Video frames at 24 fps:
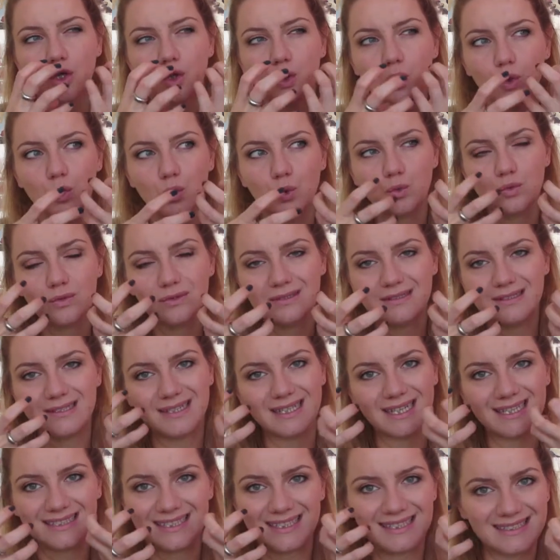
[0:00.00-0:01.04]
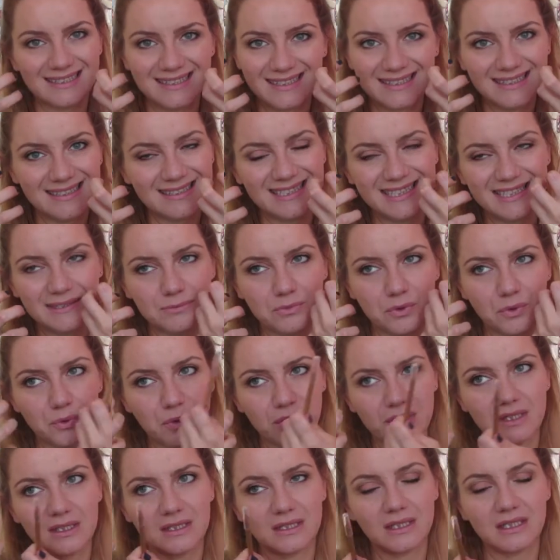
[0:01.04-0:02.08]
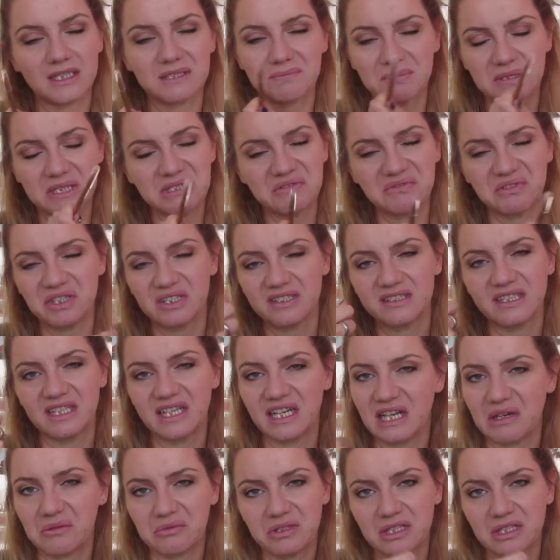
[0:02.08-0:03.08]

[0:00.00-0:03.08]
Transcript: non tira tantissimo quindi spesso e volentieri la